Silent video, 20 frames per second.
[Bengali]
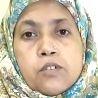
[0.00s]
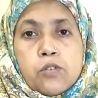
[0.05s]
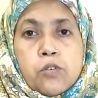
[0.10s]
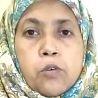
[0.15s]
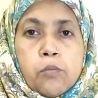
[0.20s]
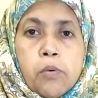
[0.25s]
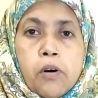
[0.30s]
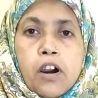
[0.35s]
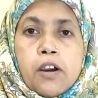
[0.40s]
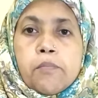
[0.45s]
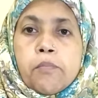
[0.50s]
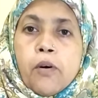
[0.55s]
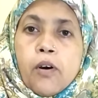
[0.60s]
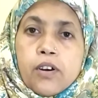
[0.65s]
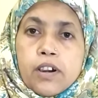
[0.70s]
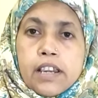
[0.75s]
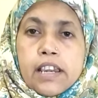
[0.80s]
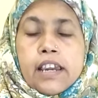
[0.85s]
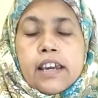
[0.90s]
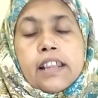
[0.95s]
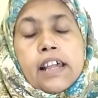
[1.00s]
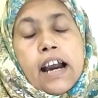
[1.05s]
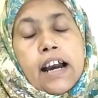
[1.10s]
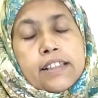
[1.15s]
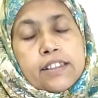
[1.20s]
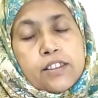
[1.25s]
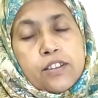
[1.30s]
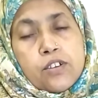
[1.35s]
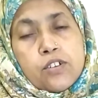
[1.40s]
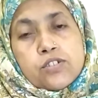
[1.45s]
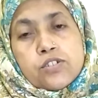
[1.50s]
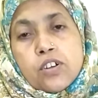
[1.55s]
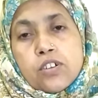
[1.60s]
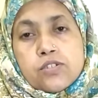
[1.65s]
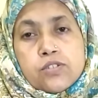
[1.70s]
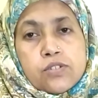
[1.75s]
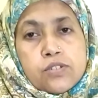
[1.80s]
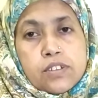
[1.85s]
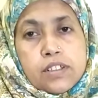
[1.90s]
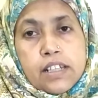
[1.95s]
উভয় পক্ষের আত্মীয়
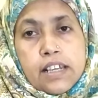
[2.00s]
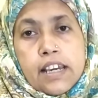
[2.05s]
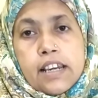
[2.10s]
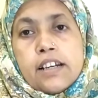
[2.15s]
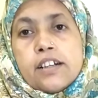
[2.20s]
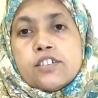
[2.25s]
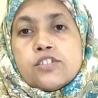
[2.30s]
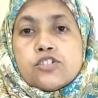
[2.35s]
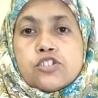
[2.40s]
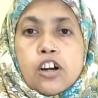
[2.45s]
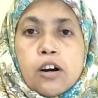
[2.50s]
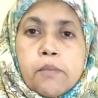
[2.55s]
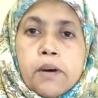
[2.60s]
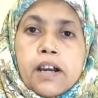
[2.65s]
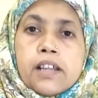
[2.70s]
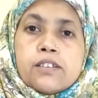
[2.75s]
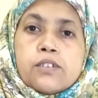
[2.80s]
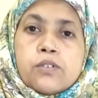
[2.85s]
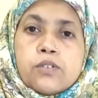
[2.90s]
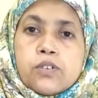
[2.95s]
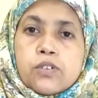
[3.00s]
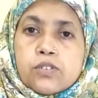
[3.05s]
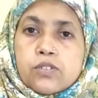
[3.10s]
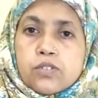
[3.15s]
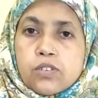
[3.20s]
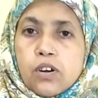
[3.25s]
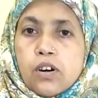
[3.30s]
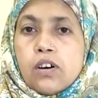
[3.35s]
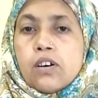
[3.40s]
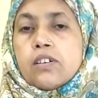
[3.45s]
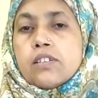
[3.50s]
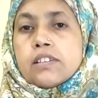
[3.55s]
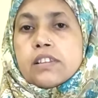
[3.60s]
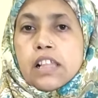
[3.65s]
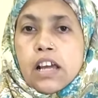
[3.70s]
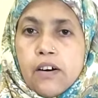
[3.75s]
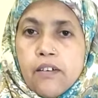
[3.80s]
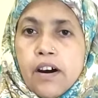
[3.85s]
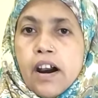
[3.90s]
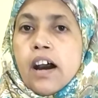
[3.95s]
স্বজনকে সমান গুরুত্ব
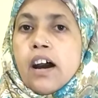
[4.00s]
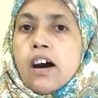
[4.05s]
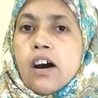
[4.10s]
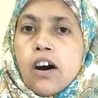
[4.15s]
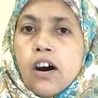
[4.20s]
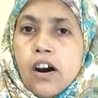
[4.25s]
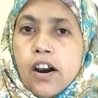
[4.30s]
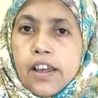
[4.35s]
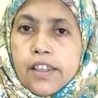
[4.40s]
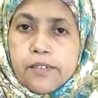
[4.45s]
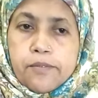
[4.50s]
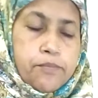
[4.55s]
দেওয়া হয়